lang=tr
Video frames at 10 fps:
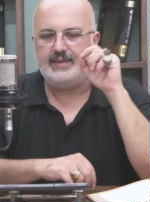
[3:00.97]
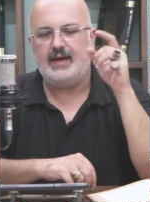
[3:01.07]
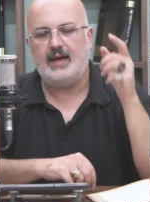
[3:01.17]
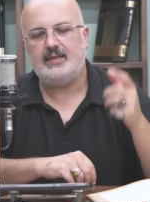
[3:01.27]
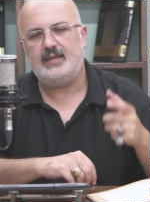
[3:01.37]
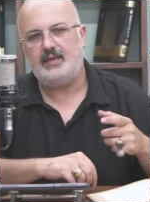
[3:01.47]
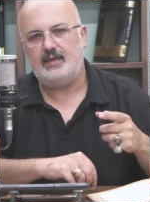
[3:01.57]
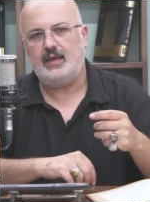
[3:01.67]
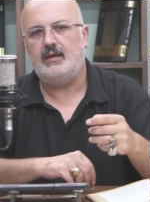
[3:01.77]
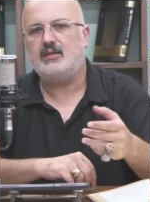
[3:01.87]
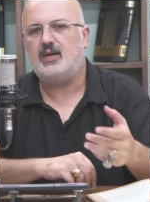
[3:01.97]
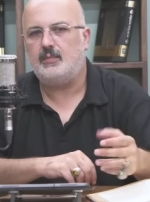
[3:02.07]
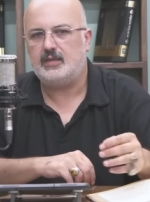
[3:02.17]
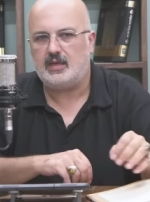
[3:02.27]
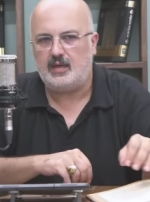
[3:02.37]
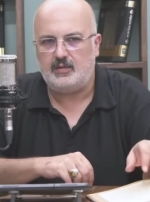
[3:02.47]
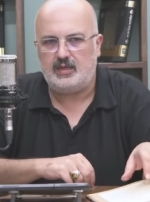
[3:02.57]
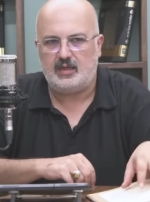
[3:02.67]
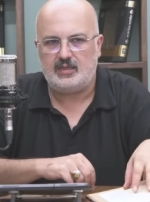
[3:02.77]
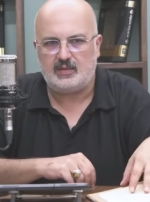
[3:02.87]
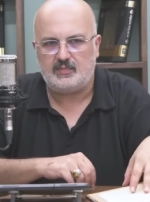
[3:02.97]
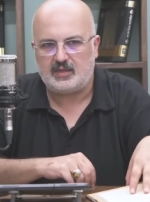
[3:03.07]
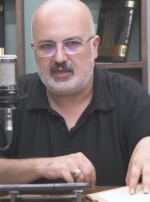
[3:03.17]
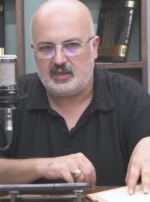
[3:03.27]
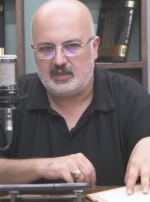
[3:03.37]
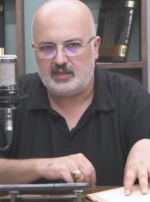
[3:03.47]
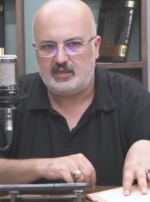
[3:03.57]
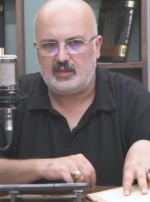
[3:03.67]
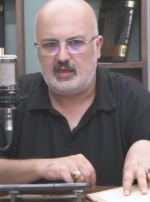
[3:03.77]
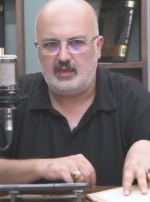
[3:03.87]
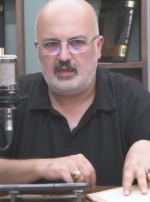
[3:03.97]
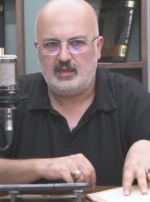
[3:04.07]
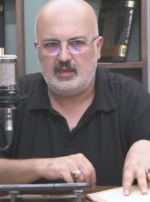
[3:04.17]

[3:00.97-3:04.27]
Yani en kaba tabirle anlatmak gerekirse